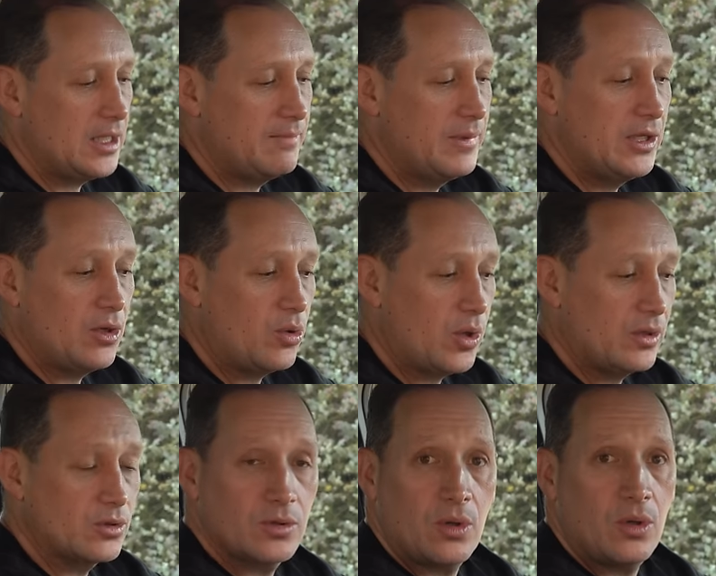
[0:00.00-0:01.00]
eh,
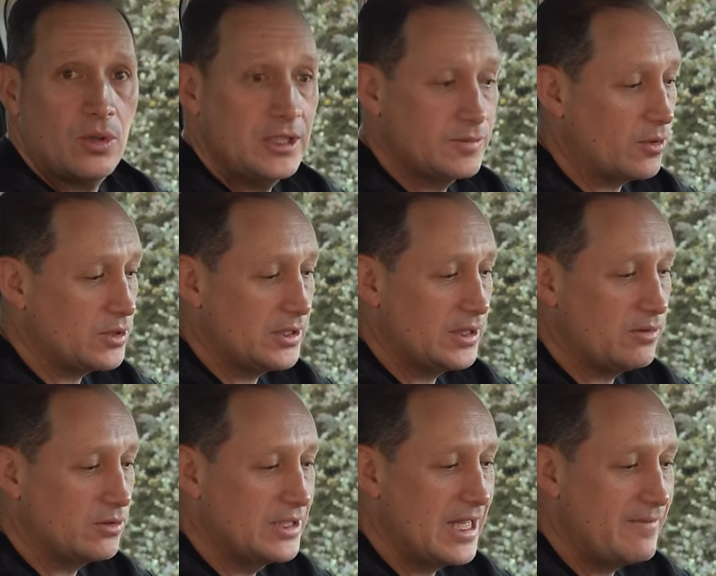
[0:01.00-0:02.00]
videojuegos o
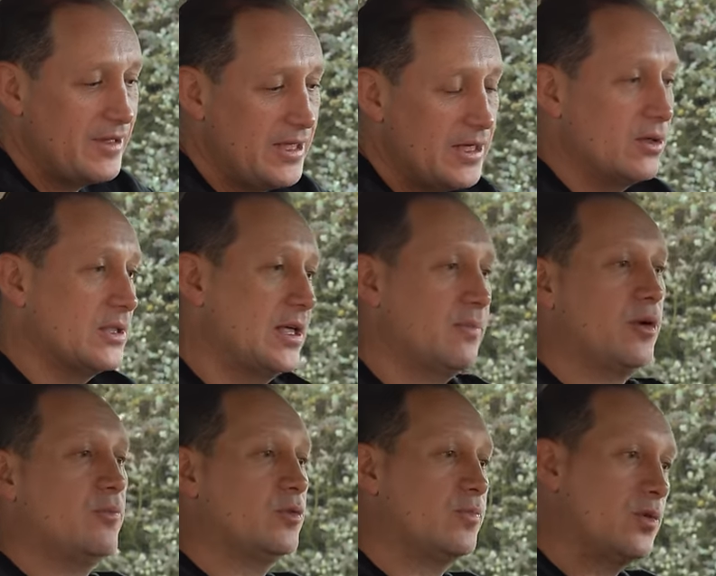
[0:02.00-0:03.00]
dispositivos de video. Así que
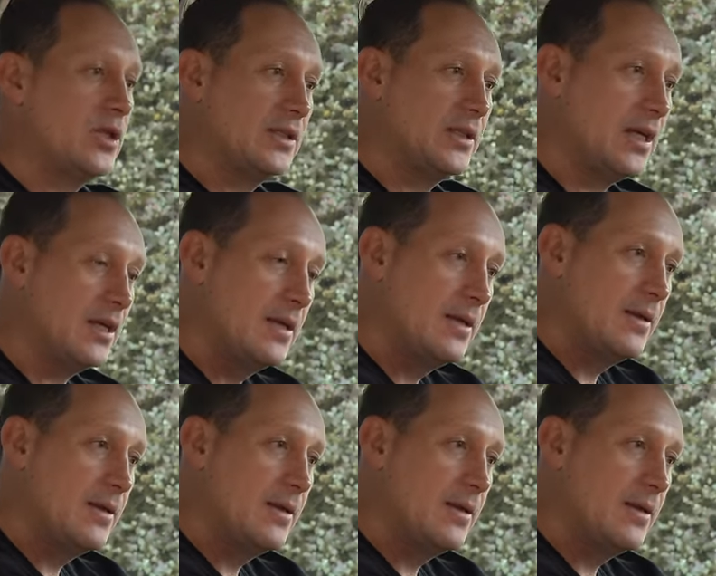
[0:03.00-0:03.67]
podemos proyectar